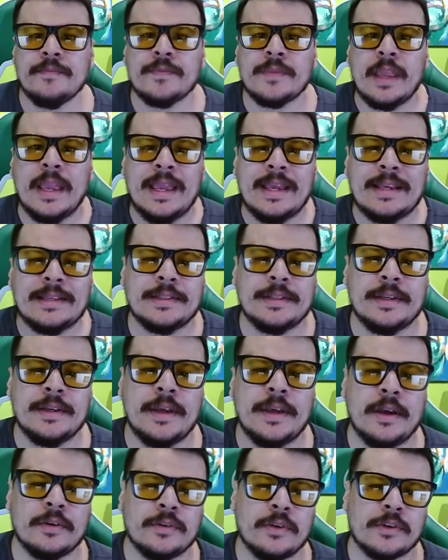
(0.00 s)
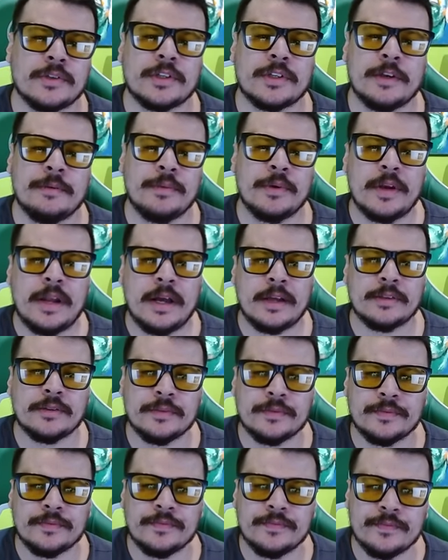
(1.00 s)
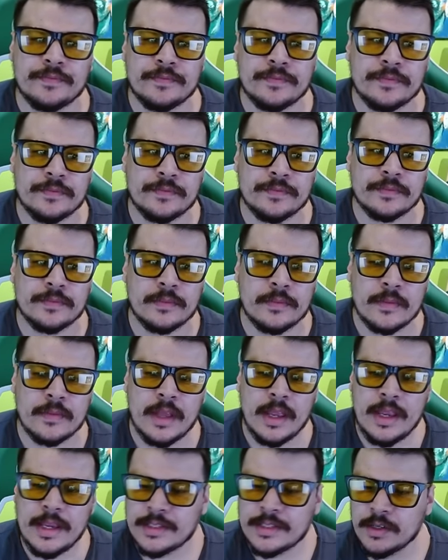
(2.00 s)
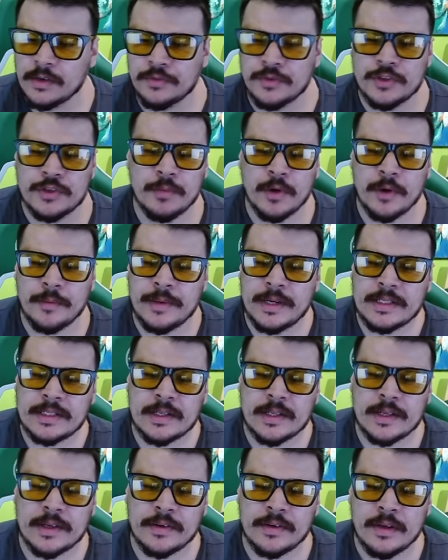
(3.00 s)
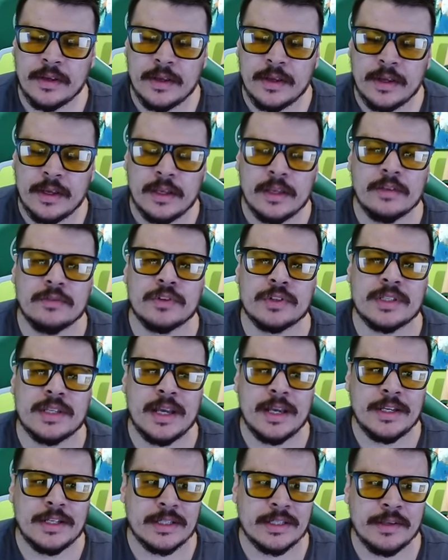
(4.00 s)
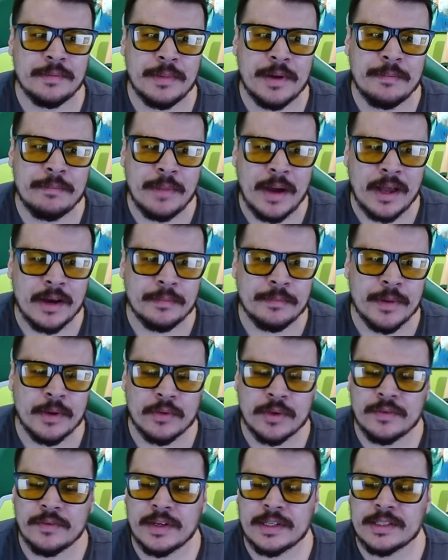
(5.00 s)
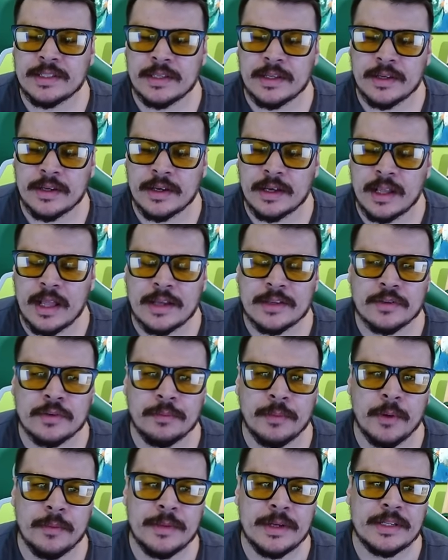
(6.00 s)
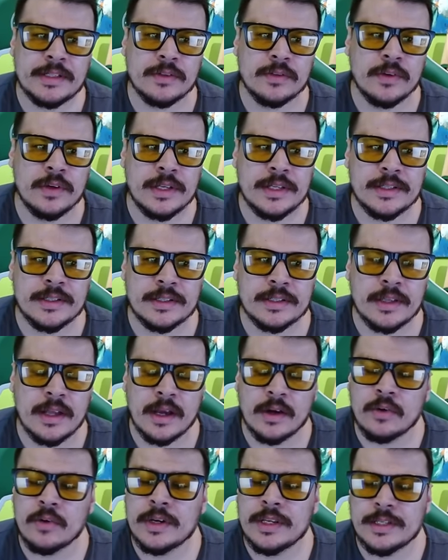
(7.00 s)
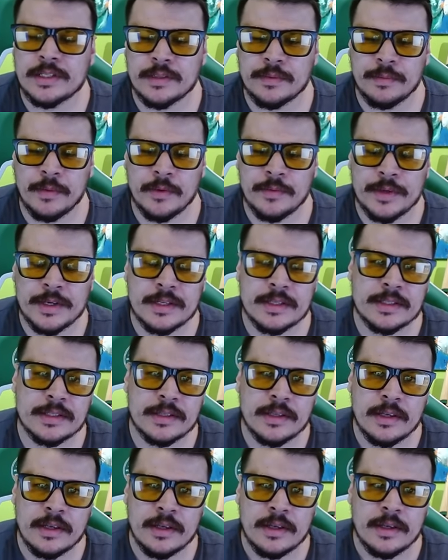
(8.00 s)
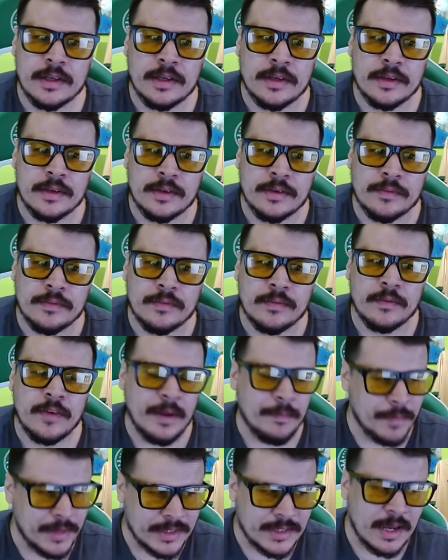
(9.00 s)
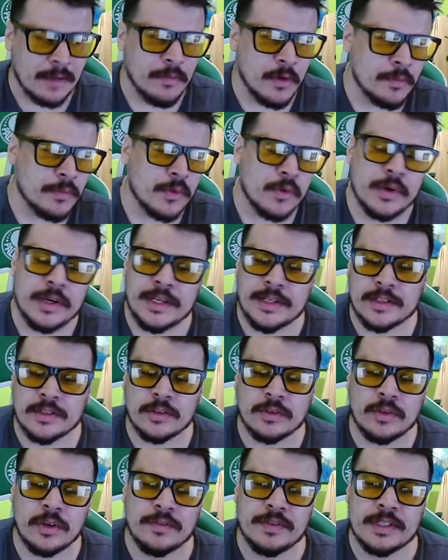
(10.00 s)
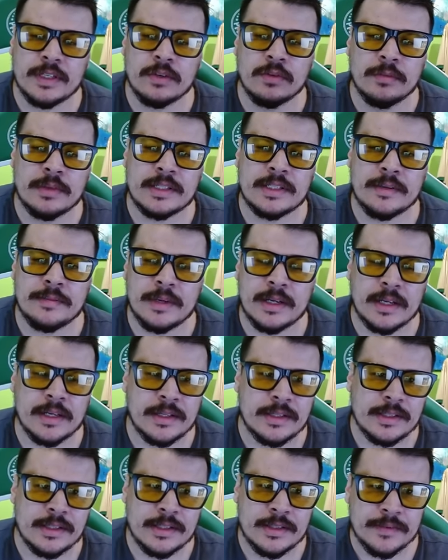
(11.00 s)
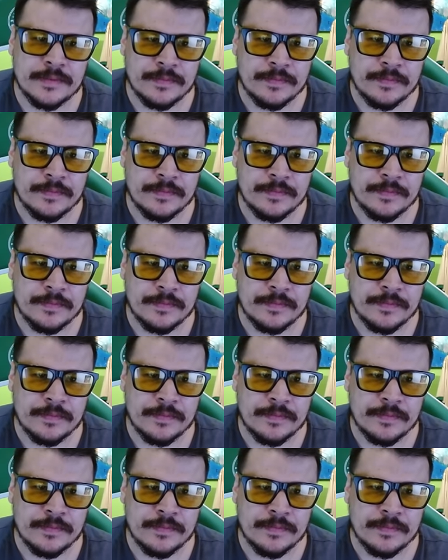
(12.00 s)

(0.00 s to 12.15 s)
esse é o nosso campeonato. Esse é o futebol brasileiro. E você aí já se prepara para o que vai ser clássico Palmeiras e Corinthians, tá? Corinthians e Palmeiras. Vai pesar a mão pro Corinthians, eu tô avisando uma semana antes.